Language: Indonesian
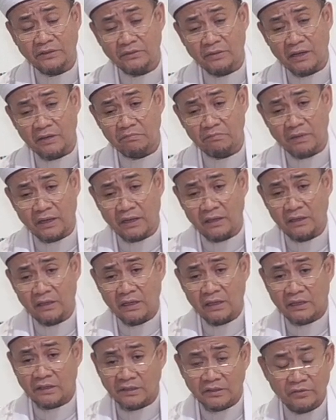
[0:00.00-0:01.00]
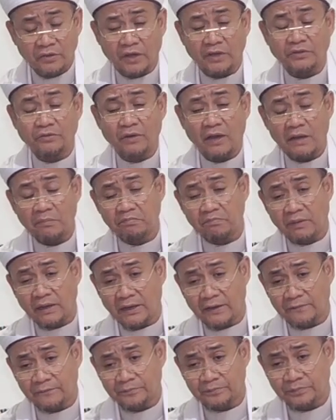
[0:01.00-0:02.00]
kita dapat melewatinya
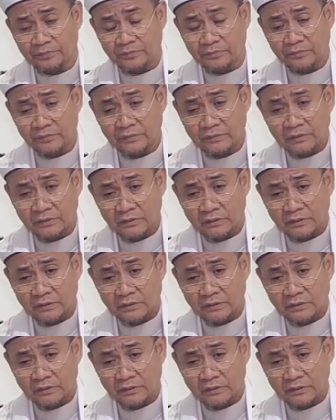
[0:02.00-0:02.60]
Ya,